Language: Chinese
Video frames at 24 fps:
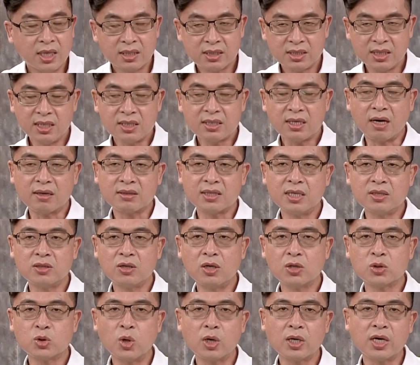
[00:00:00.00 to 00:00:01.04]
肌少症
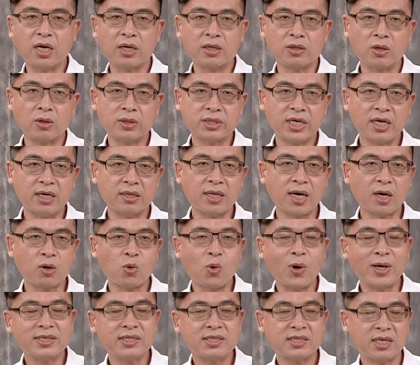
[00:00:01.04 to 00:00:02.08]
就是说，可能有些人他
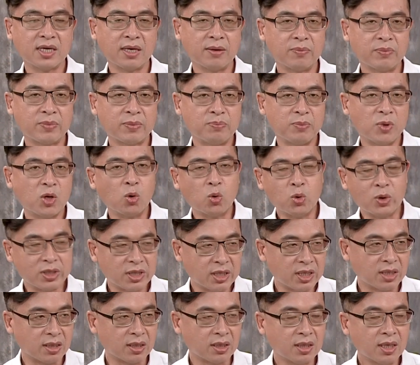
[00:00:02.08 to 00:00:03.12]
关节没有问
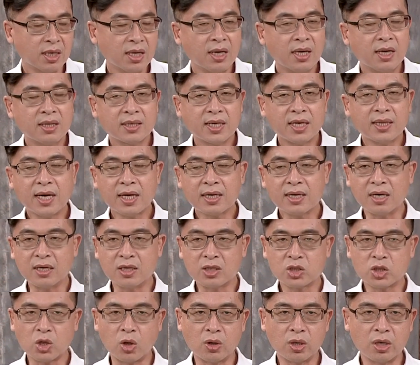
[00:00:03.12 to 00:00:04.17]
题，但他可
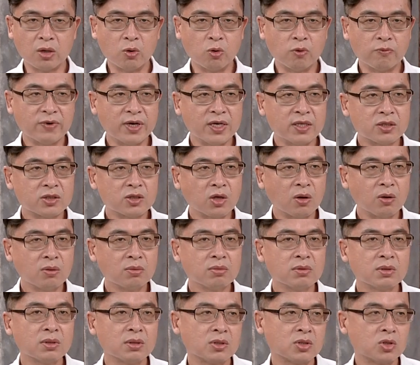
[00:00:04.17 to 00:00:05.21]
能走了五分
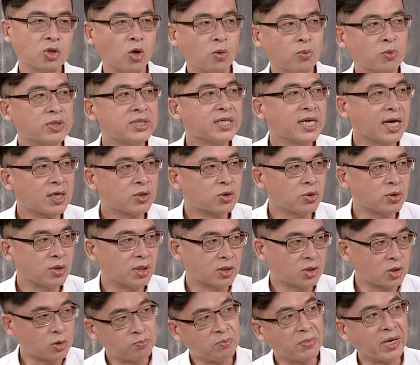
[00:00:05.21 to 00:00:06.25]
钟走不下去
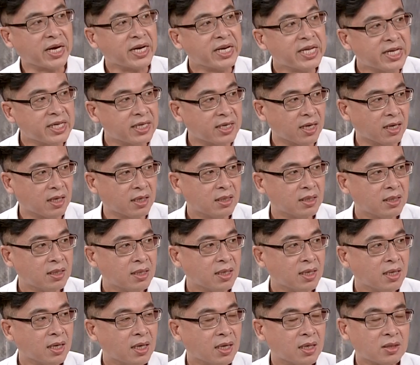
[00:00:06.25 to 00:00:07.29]
了，没力了。
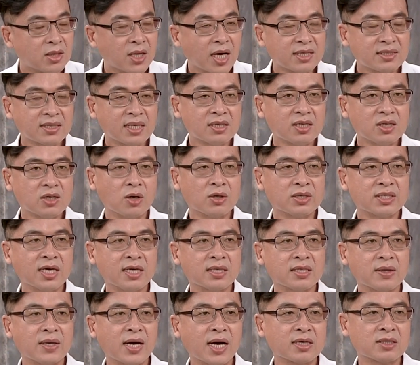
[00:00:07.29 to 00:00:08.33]
嗯，那甚至有些
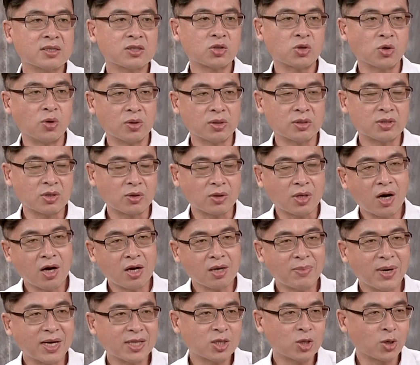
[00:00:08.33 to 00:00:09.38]
人怎样走走到
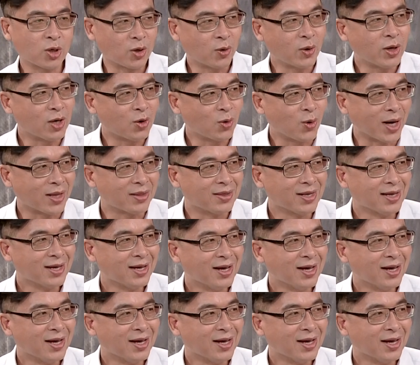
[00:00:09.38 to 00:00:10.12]
一半腿会软。